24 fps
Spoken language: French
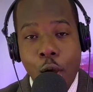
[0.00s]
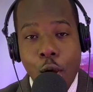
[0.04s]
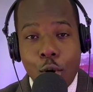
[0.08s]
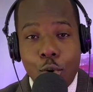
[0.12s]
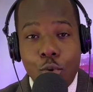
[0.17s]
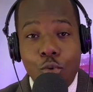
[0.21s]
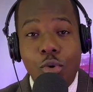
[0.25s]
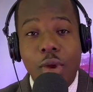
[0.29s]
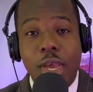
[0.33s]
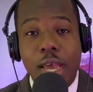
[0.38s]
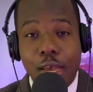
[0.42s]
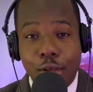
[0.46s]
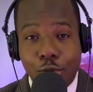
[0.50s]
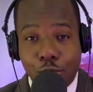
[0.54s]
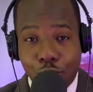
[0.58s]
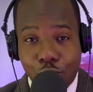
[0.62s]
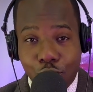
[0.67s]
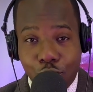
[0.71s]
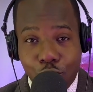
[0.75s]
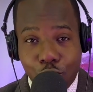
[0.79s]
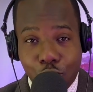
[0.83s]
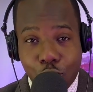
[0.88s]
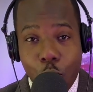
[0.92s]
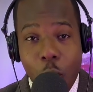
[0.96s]
ou gain
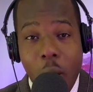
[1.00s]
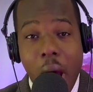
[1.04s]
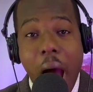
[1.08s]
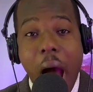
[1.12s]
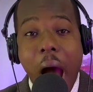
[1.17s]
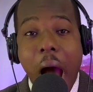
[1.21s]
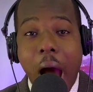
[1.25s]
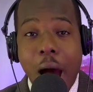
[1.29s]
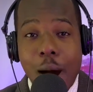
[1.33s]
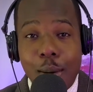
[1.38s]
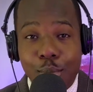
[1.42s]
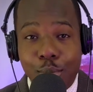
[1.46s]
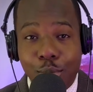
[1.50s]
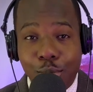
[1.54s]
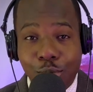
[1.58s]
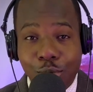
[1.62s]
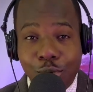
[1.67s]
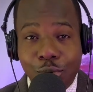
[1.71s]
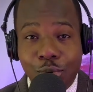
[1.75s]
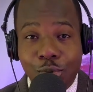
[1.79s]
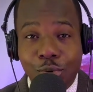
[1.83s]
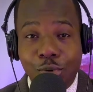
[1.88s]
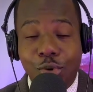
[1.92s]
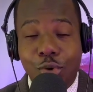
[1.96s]
trois
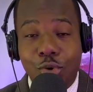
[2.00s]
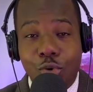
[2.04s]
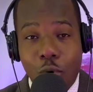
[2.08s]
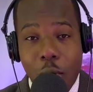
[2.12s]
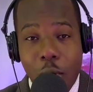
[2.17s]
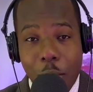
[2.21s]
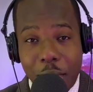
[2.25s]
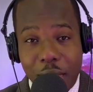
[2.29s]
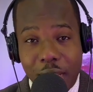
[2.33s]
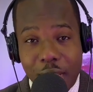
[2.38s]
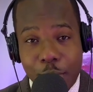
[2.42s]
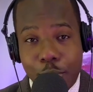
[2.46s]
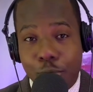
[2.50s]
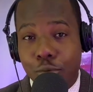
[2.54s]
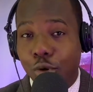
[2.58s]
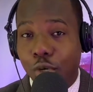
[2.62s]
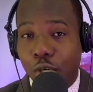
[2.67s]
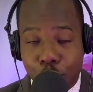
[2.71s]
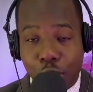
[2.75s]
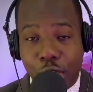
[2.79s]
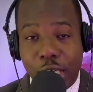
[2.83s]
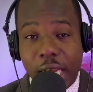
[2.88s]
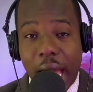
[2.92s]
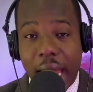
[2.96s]
amour que vous avez pour
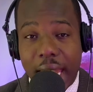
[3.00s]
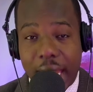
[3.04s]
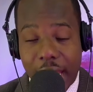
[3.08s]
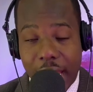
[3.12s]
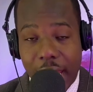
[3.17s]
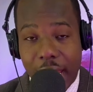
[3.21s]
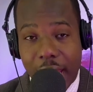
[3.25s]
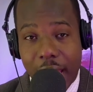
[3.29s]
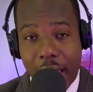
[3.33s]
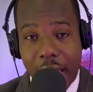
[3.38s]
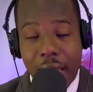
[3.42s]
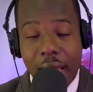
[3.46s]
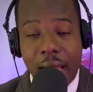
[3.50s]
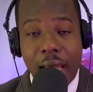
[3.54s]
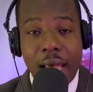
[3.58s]
Chanel là